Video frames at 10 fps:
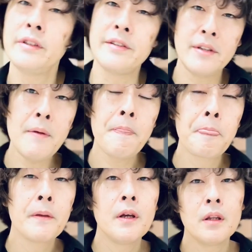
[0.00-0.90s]
ですね。
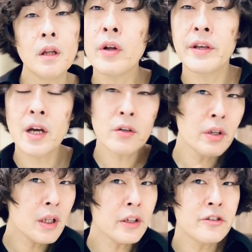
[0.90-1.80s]
これ
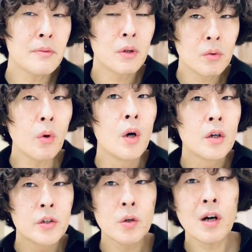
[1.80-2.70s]
逆になってしまうと、
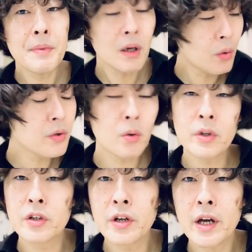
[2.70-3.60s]
黒髪が多いとこ
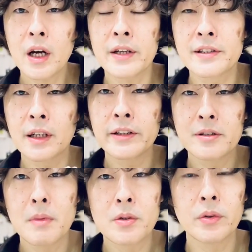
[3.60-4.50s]
ろにグレーカラー使って
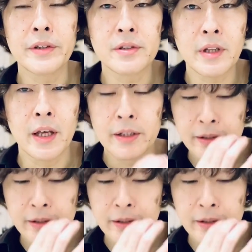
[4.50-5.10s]
しまうとですね、